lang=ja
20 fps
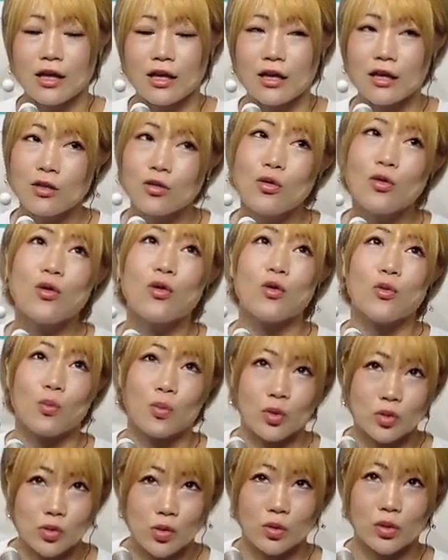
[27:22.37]
昨日
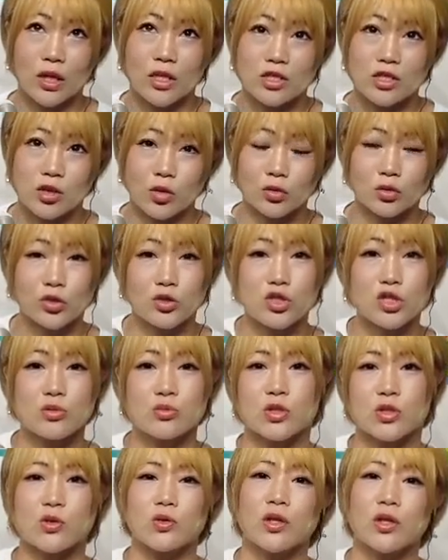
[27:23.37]
もそうだし、おとつい
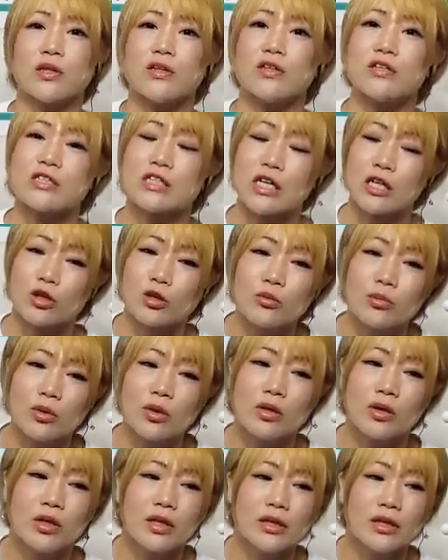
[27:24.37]
もそうなんですけど
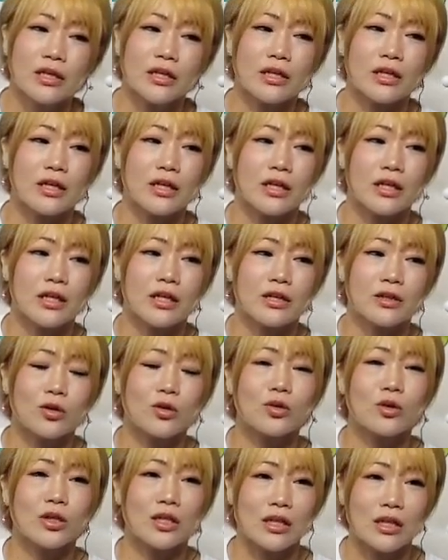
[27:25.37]
も、
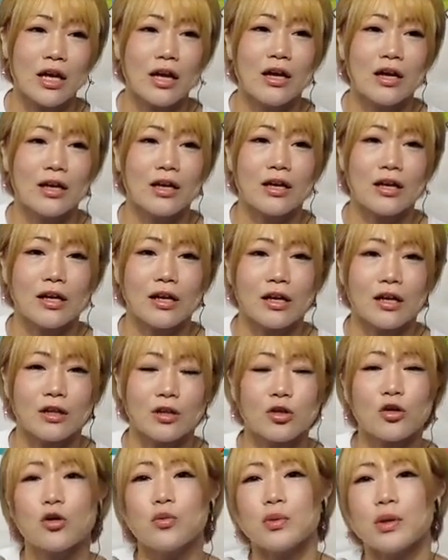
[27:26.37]
特にね、
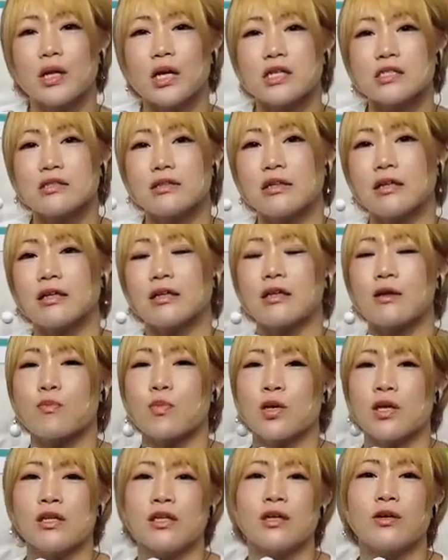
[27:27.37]
土曜日に合わせていただいた
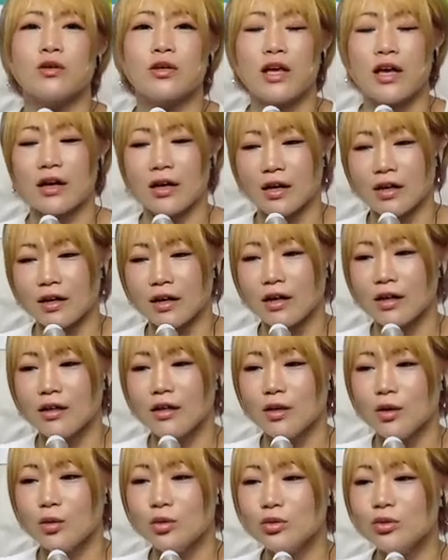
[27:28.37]
ビギニング大会が、
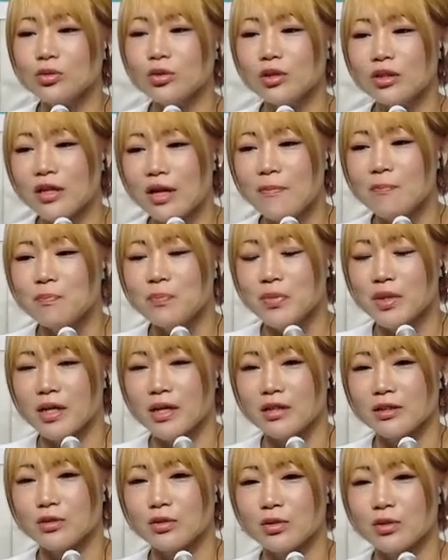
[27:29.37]
本当にね、
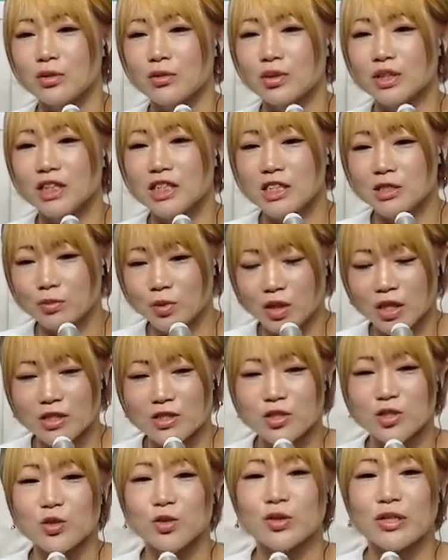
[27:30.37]
私も
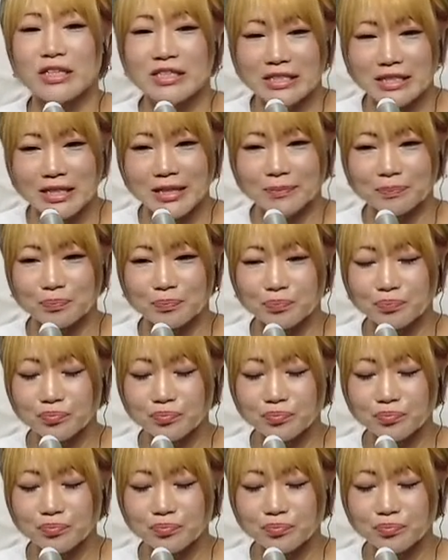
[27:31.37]
欠場だし、